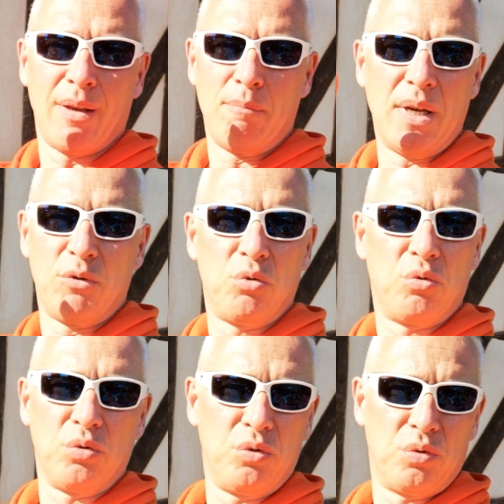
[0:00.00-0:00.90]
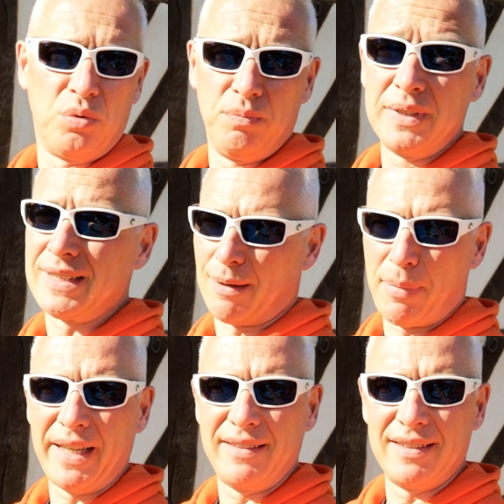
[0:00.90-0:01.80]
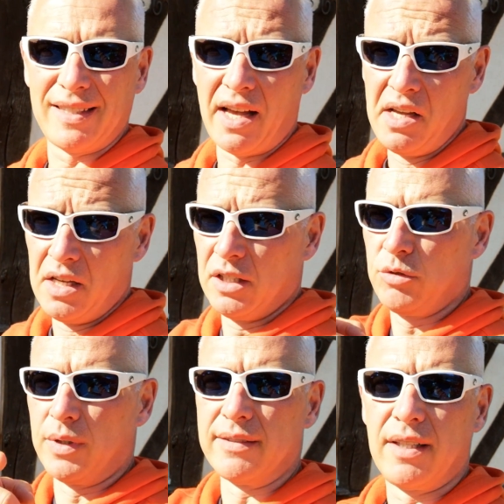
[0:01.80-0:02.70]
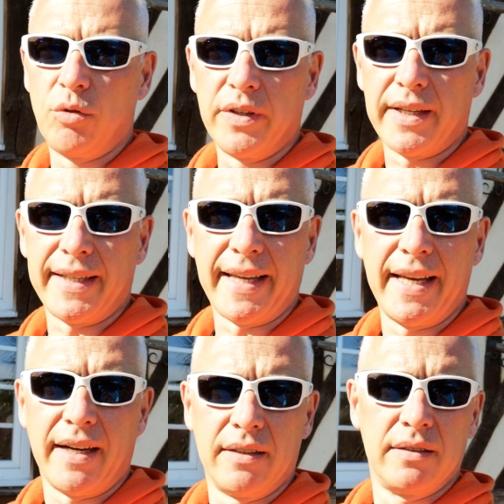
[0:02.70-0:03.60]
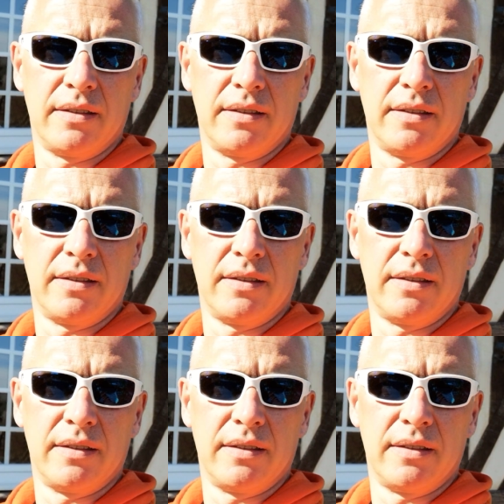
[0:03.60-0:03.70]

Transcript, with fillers: Mais du tout, du tout. Ça n'a pas été ça. Je vous laisse découvrir la galère.